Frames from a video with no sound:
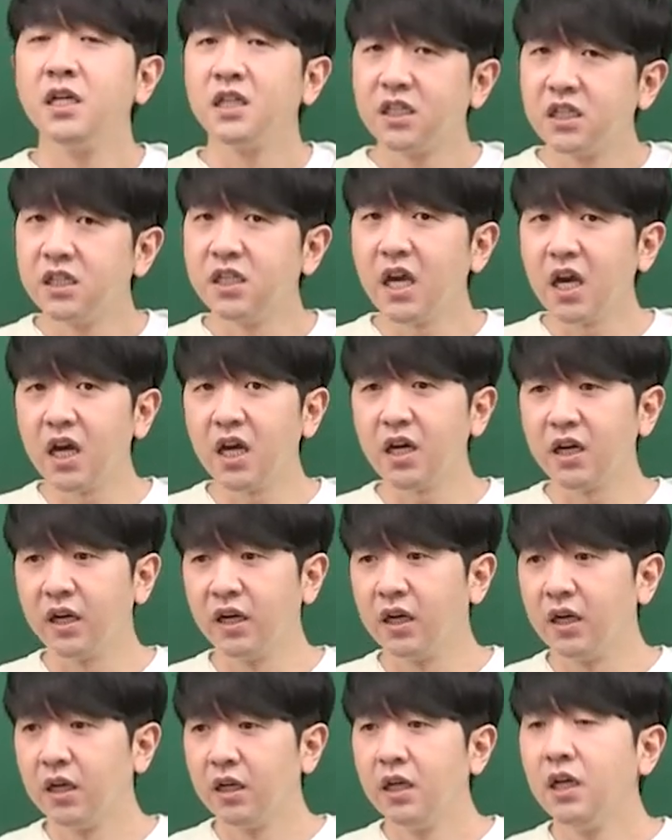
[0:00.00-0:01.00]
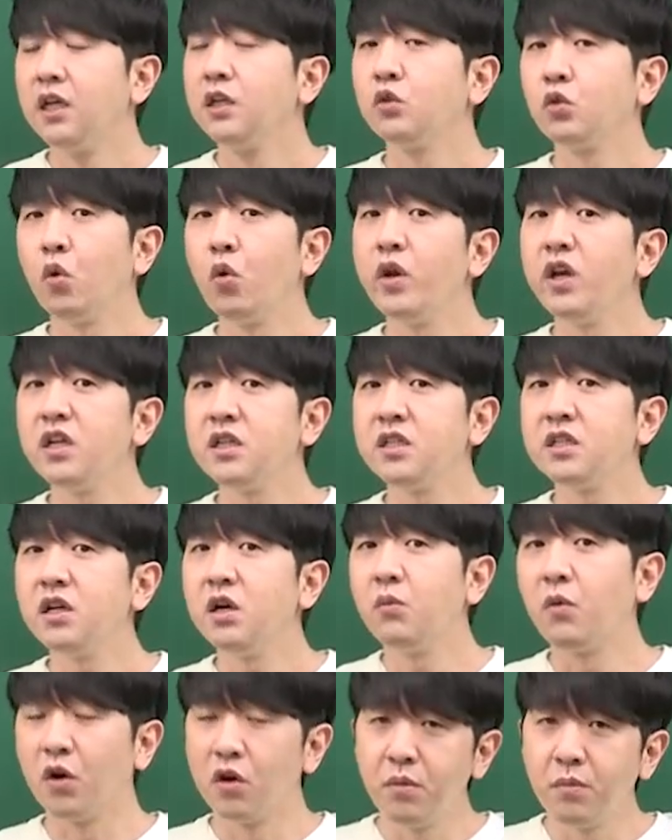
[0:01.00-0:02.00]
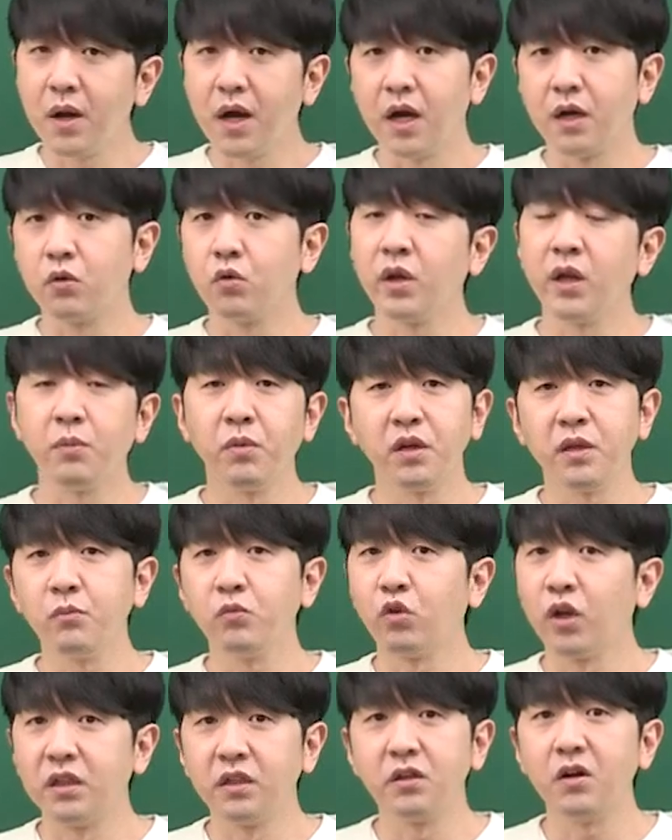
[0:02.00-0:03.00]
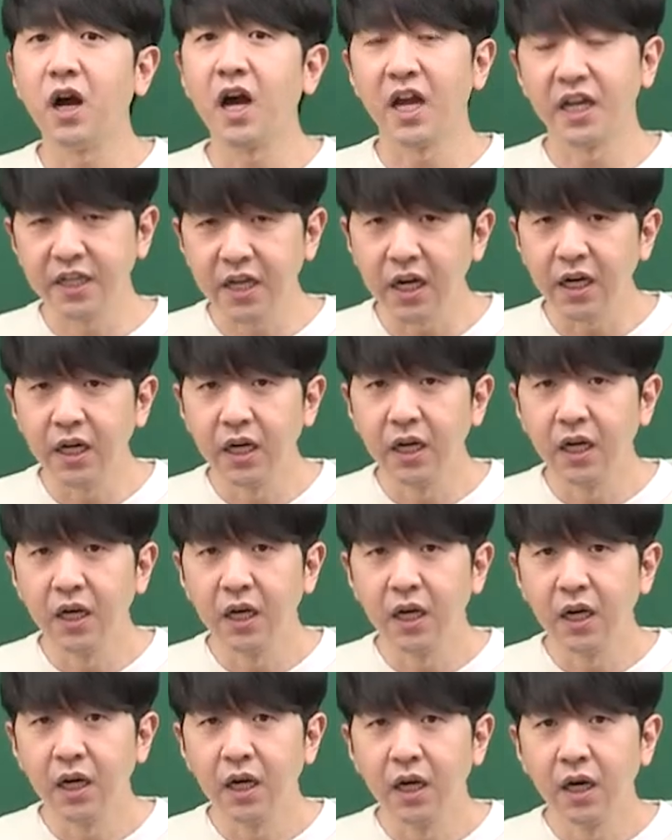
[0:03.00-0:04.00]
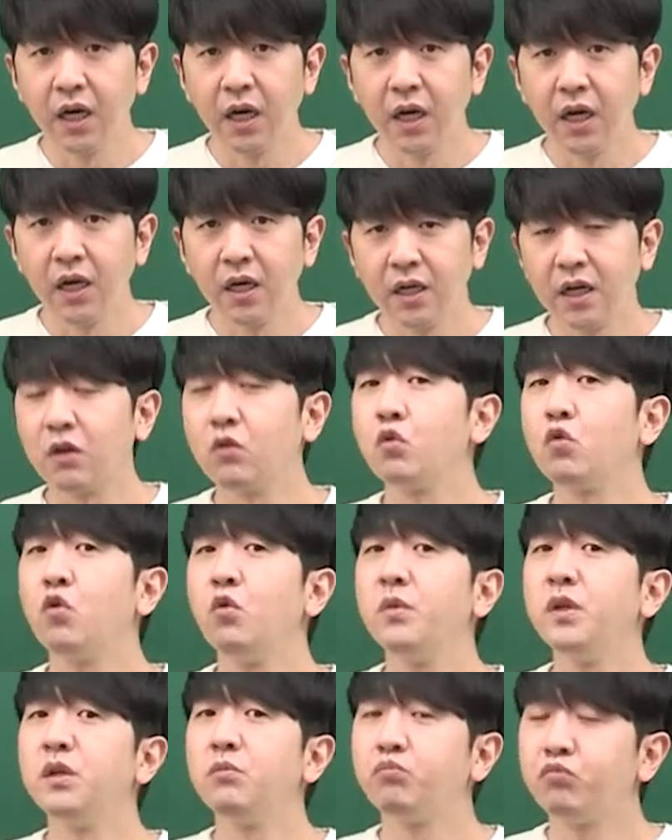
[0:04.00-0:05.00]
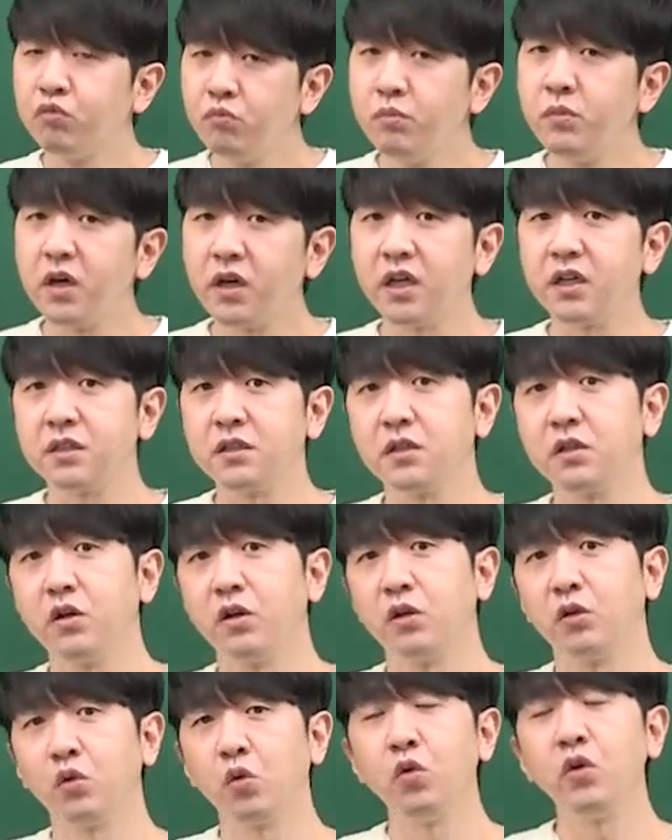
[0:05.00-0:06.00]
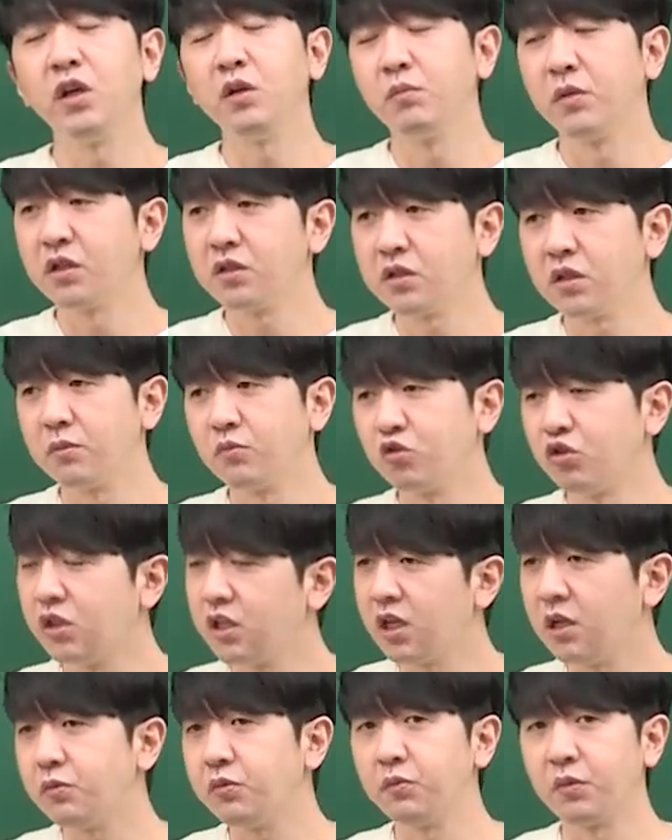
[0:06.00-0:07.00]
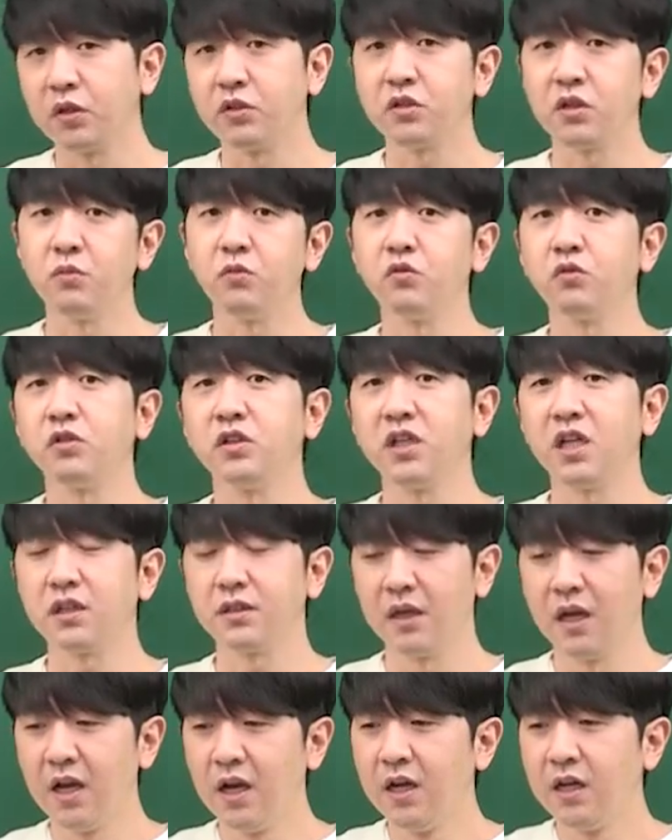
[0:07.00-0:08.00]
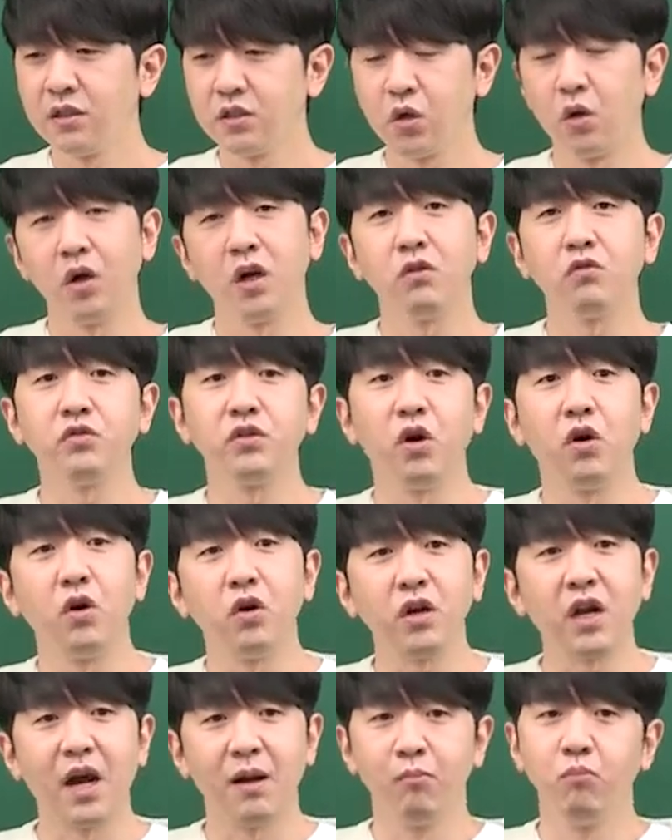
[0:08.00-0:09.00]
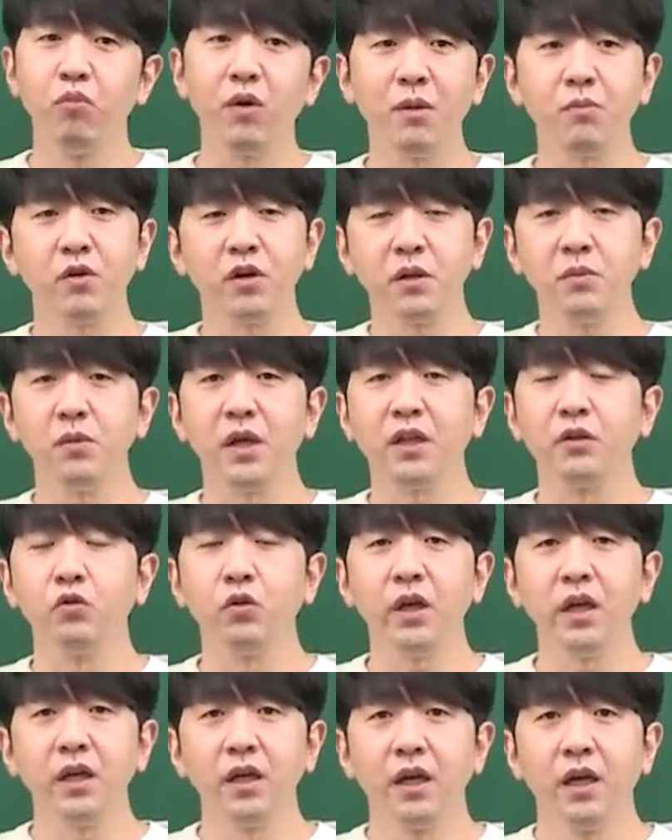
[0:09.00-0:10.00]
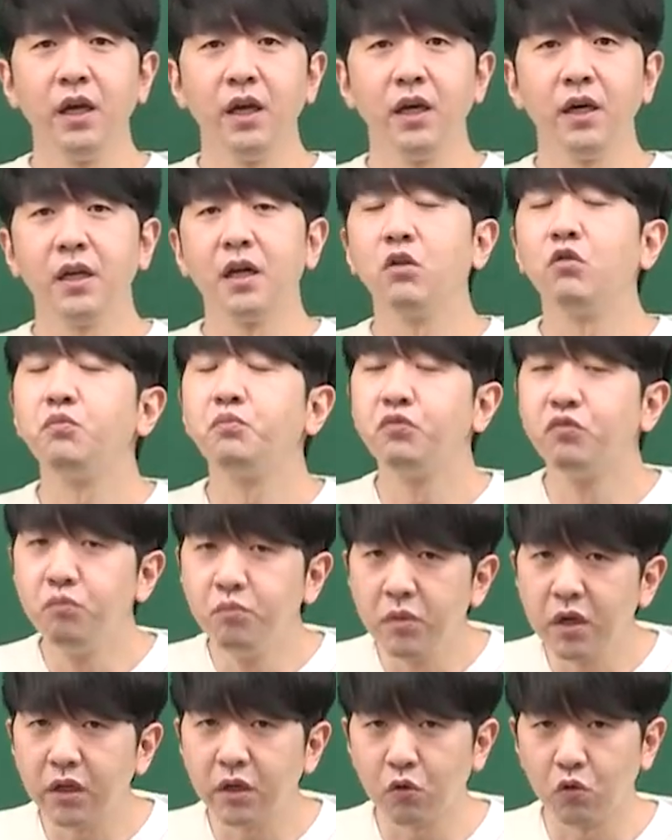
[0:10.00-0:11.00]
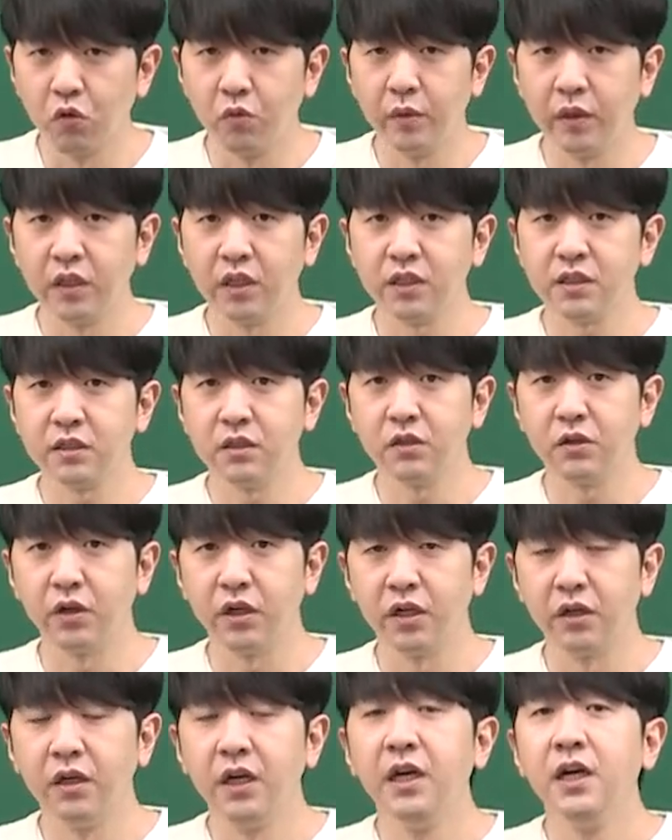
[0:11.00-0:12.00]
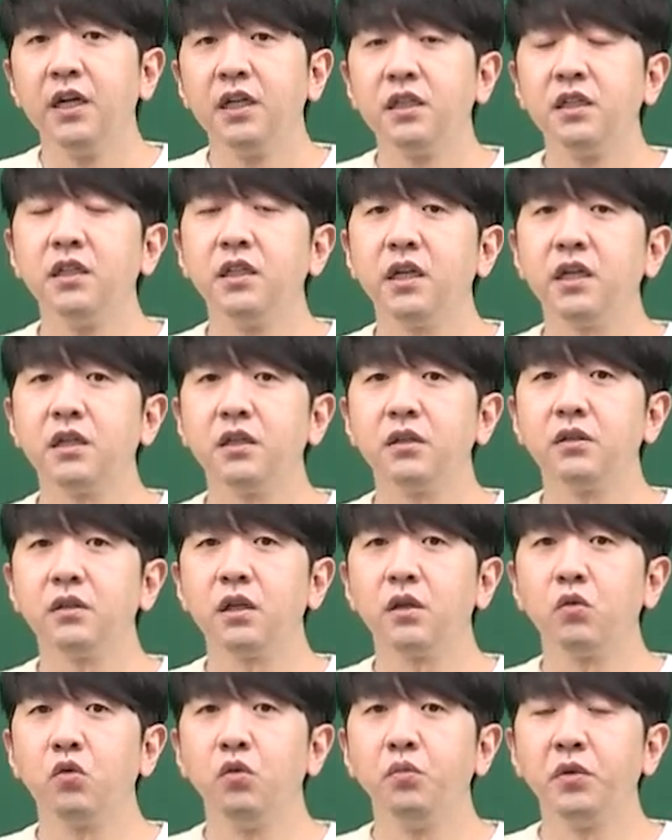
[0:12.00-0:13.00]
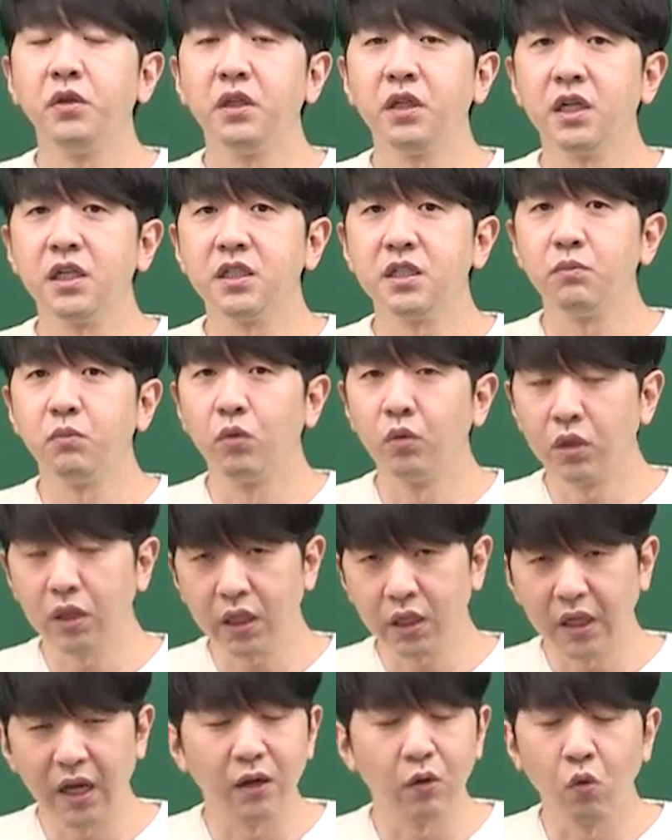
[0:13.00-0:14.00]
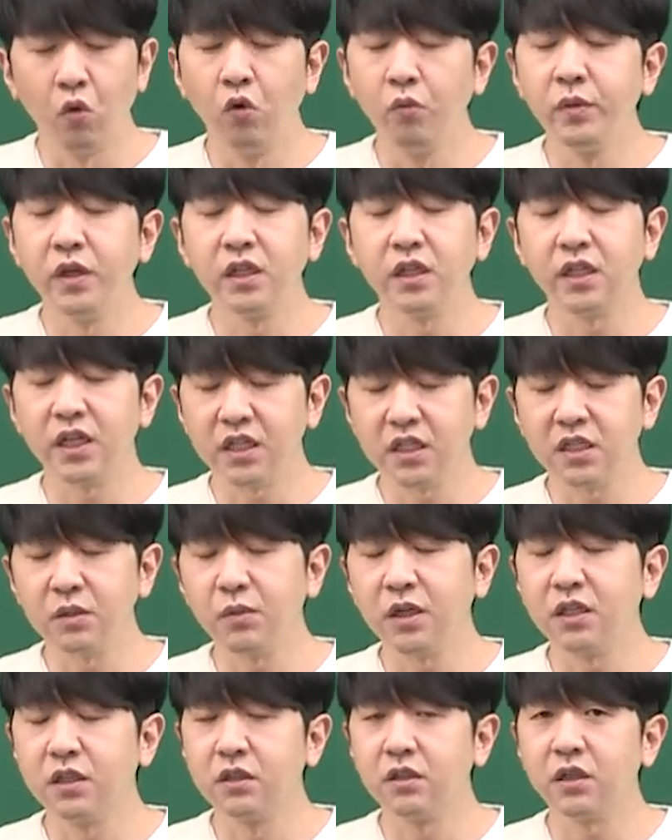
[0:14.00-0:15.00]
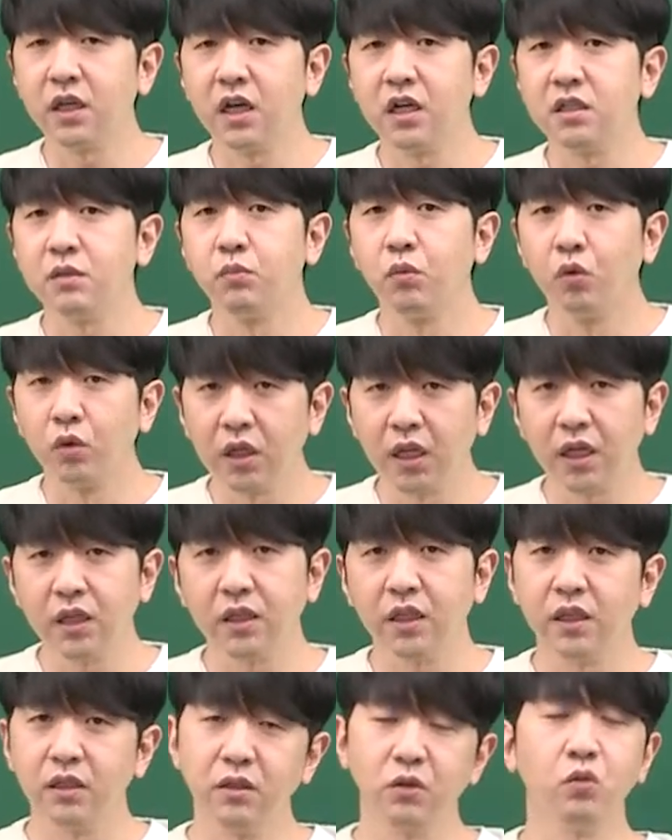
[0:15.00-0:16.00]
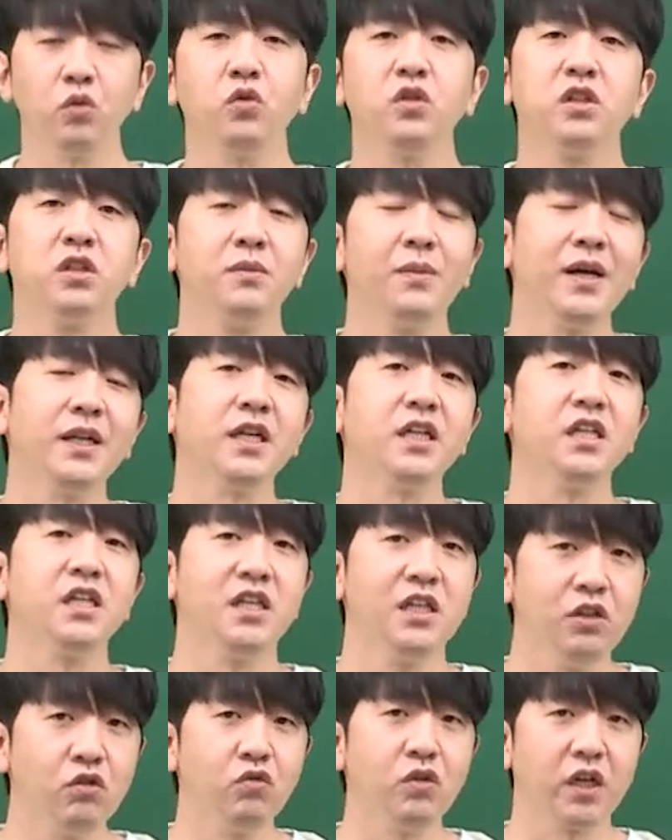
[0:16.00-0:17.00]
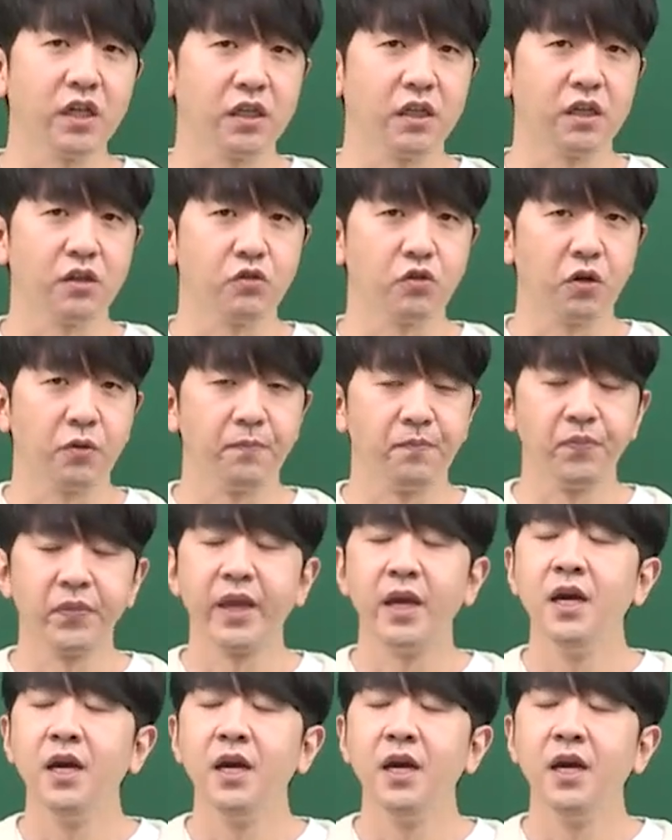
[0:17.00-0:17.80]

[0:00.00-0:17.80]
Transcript: 그냥 토익 시험 얼마로 해버리면 되는 거 아니야? 라고 고민을 분명 히 했을 거예요. 토익 몇 점, g t e f 몇 점으로 그냥 정하고 영어를 안 봐버리면 안 돼? 라고 분명히 고민을 했을 거예요. 근데 그렇게 고민을 하지 못, 아, 고민을 했지만 그렇게 하지 못한 데는 또 그만한 이유가 있겠죠.